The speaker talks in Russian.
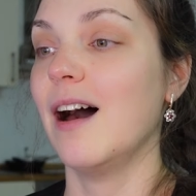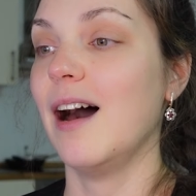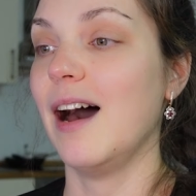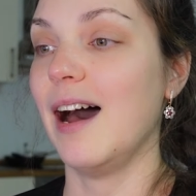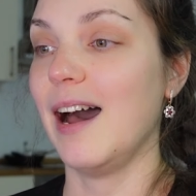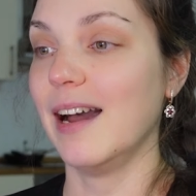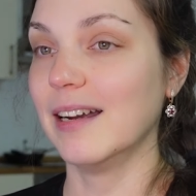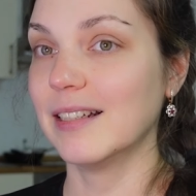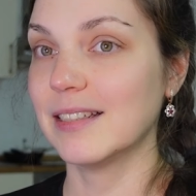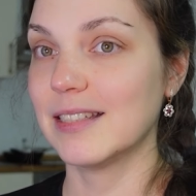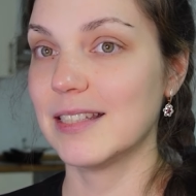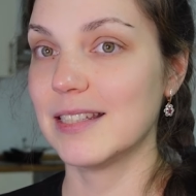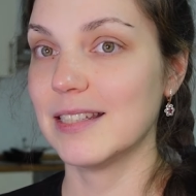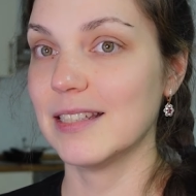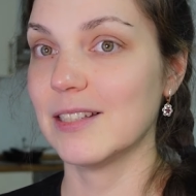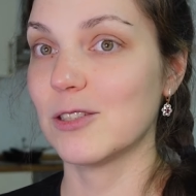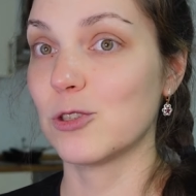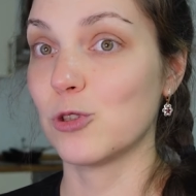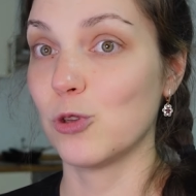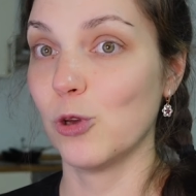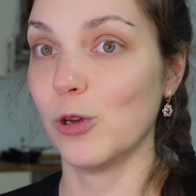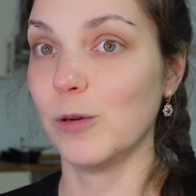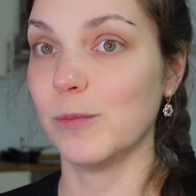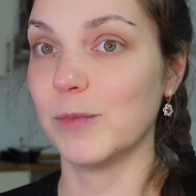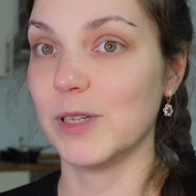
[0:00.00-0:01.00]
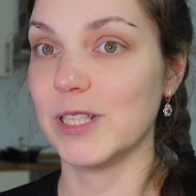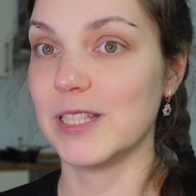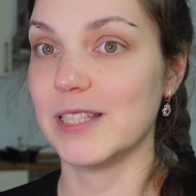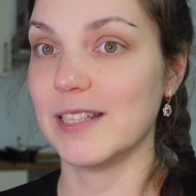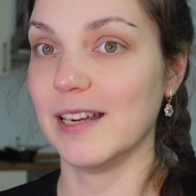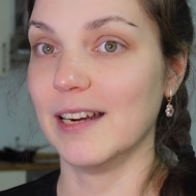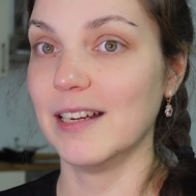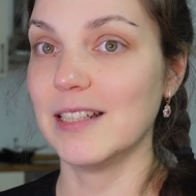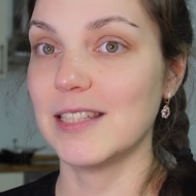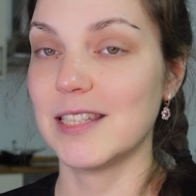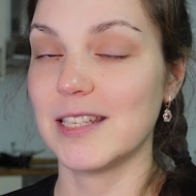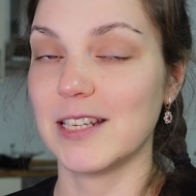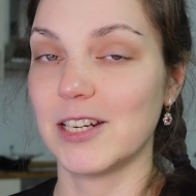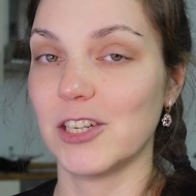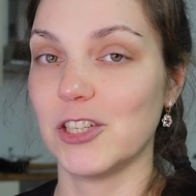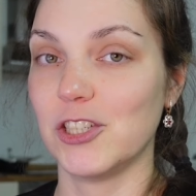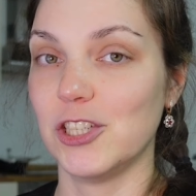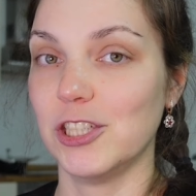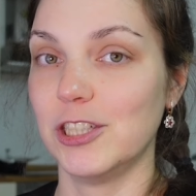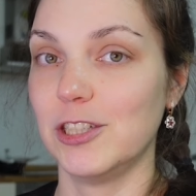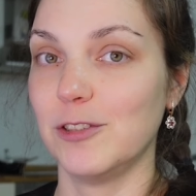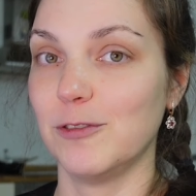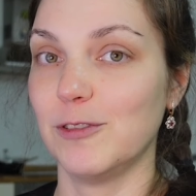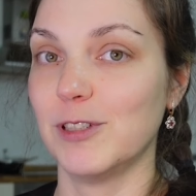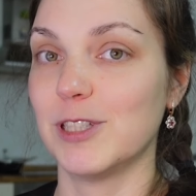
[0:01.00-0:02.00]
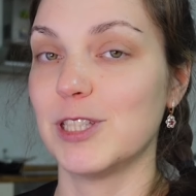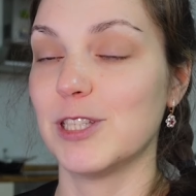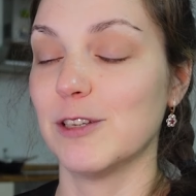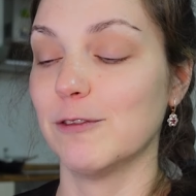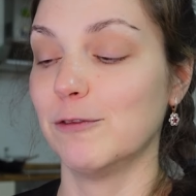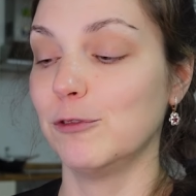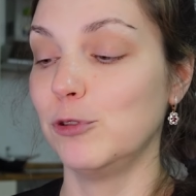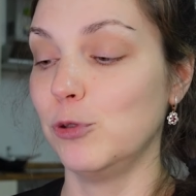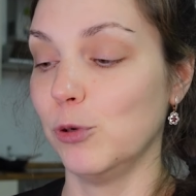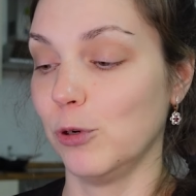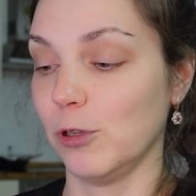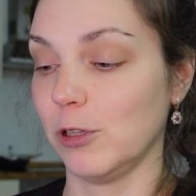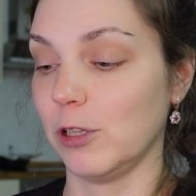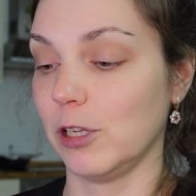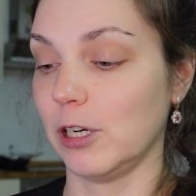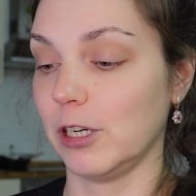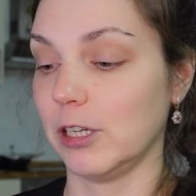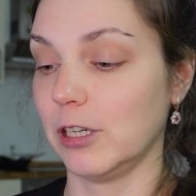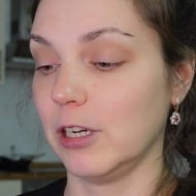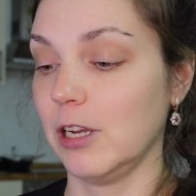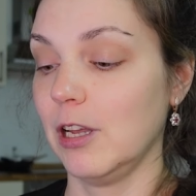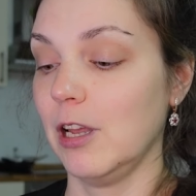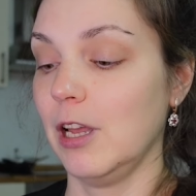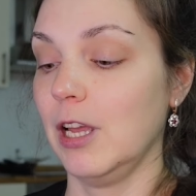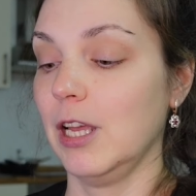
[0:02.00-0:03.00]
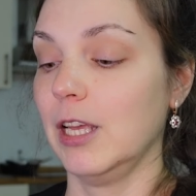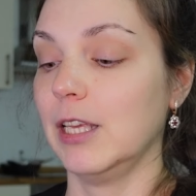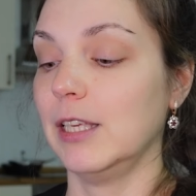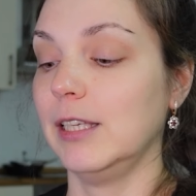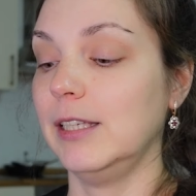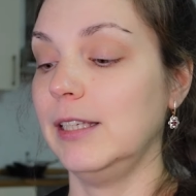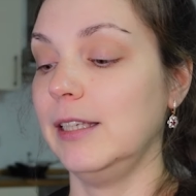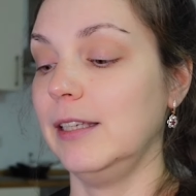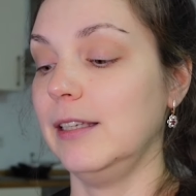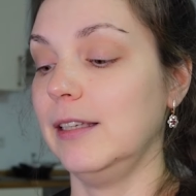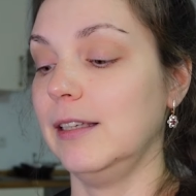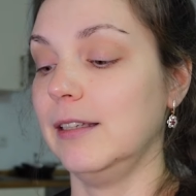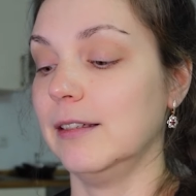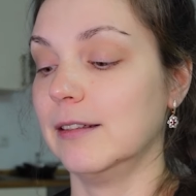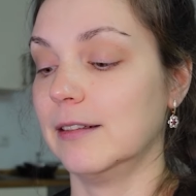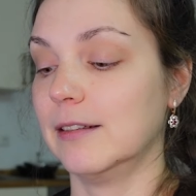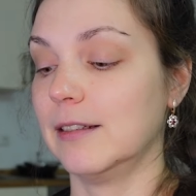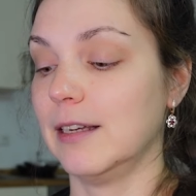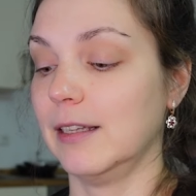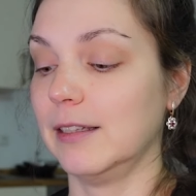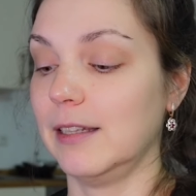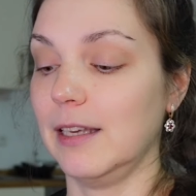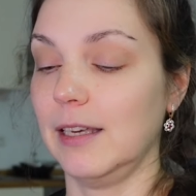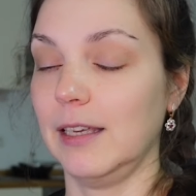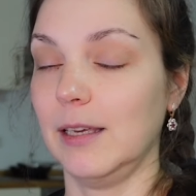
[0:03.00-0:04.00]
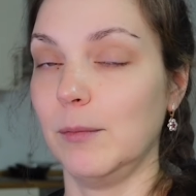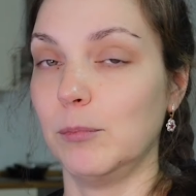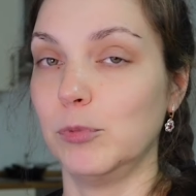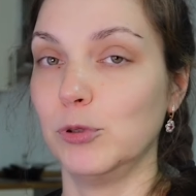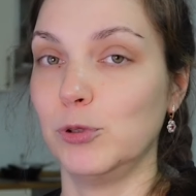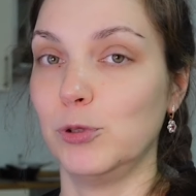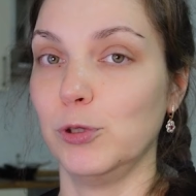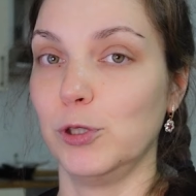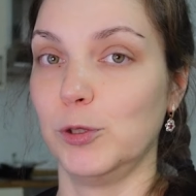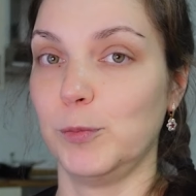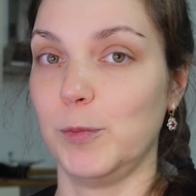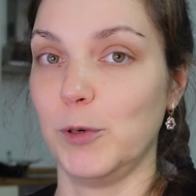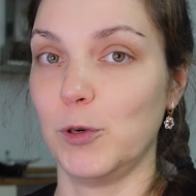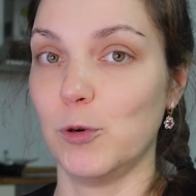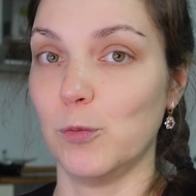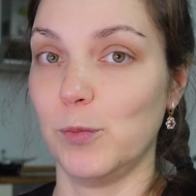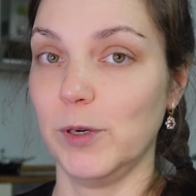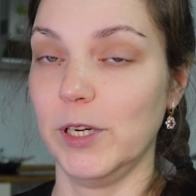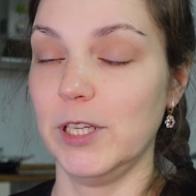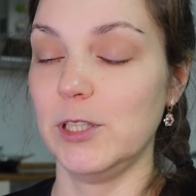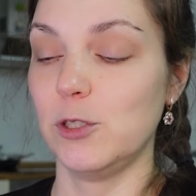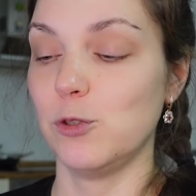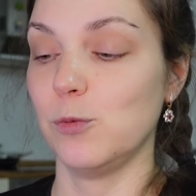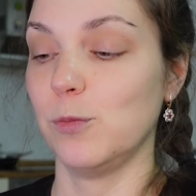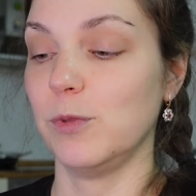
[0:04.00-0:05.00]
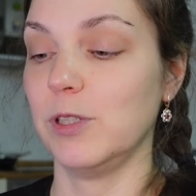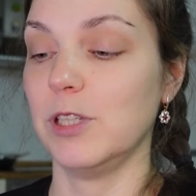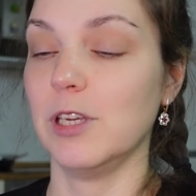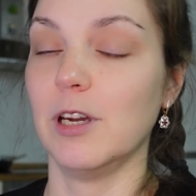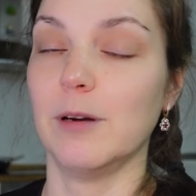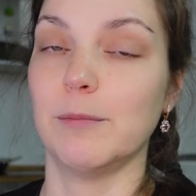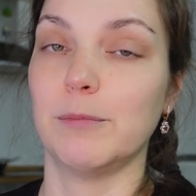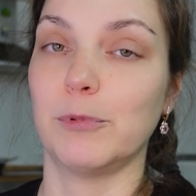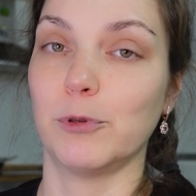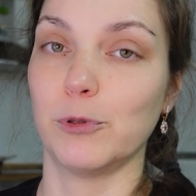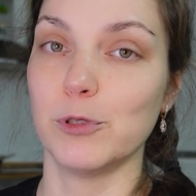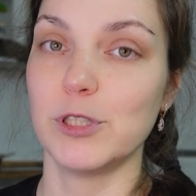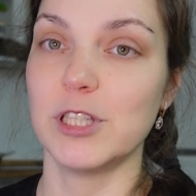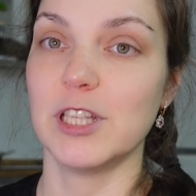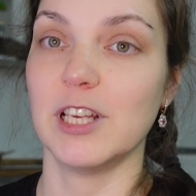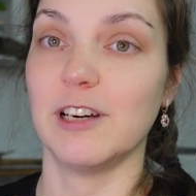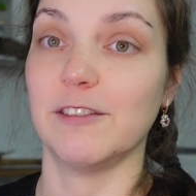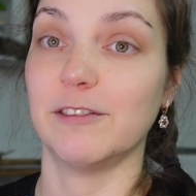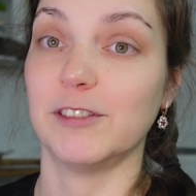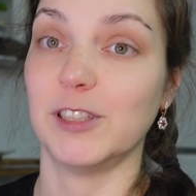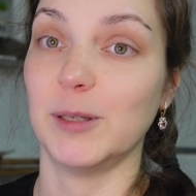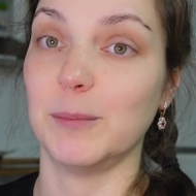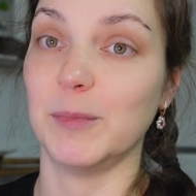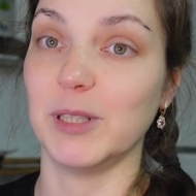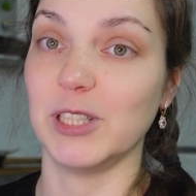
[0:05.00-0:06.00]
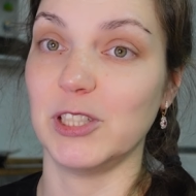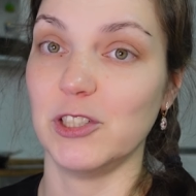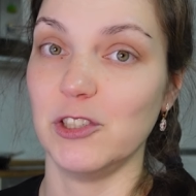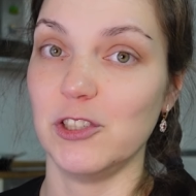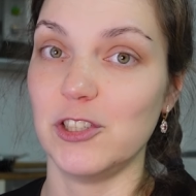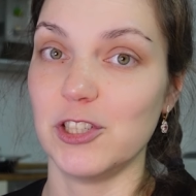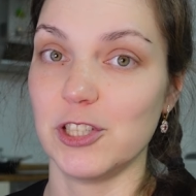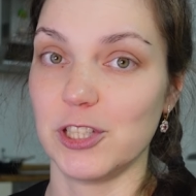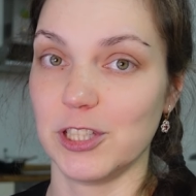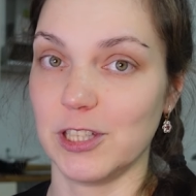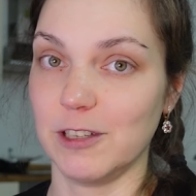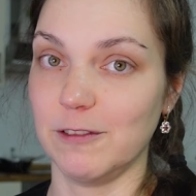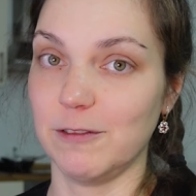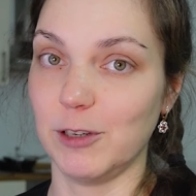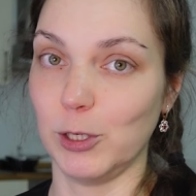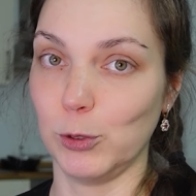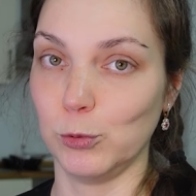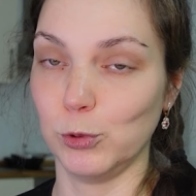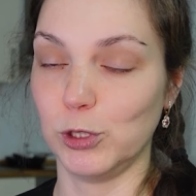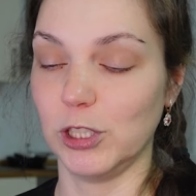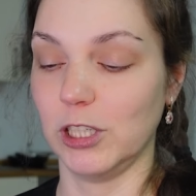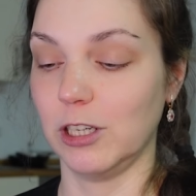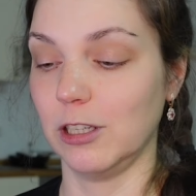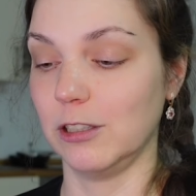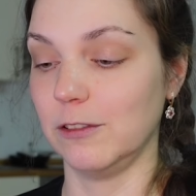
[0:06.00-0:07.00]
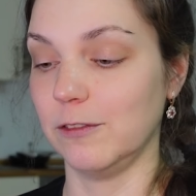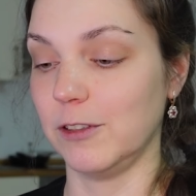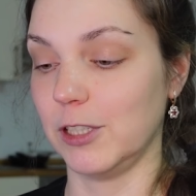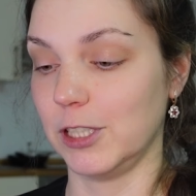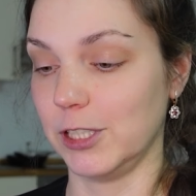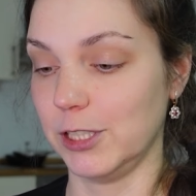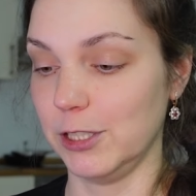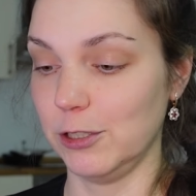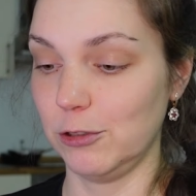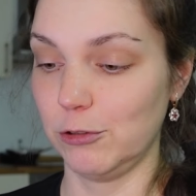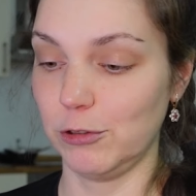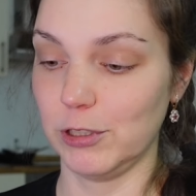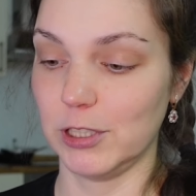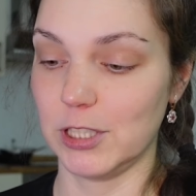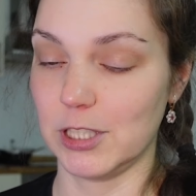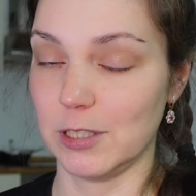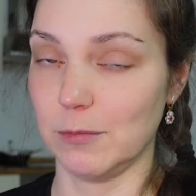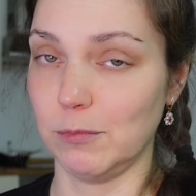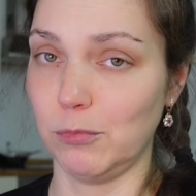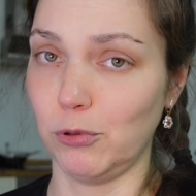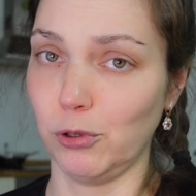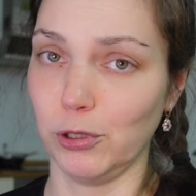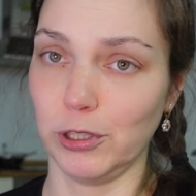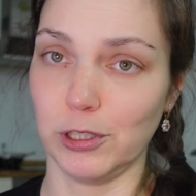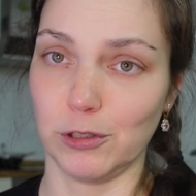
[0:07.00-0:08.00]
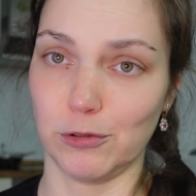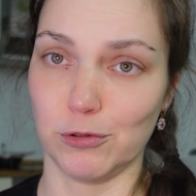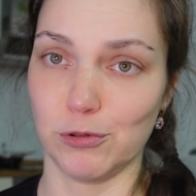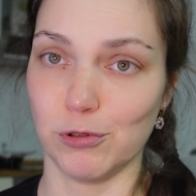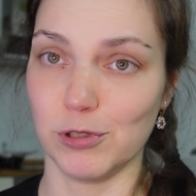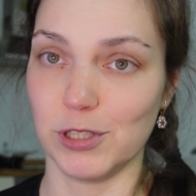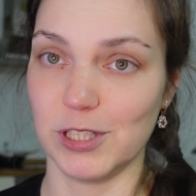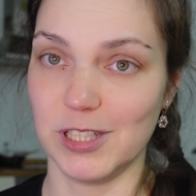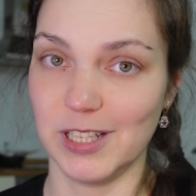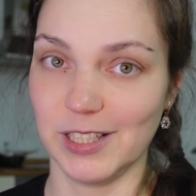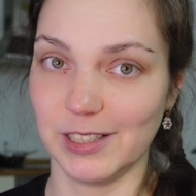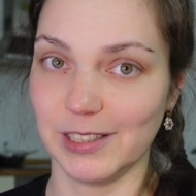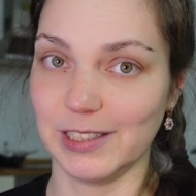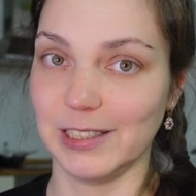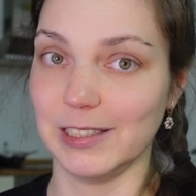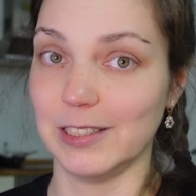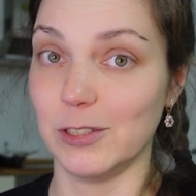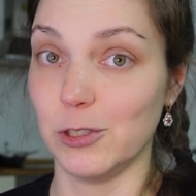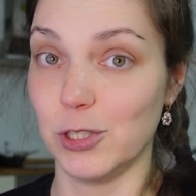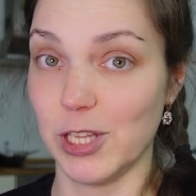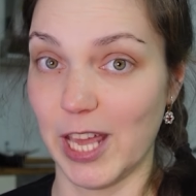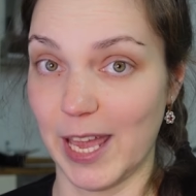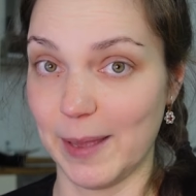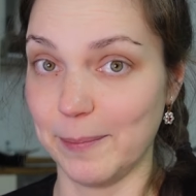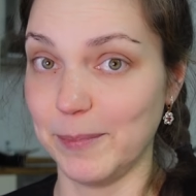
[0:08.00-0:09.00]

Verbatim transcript: Акции, стоимость акций рассчитывается в долларах. И когда я буду их покупать, у меня просто автоматически валюта конвертируется, брокер все сделает за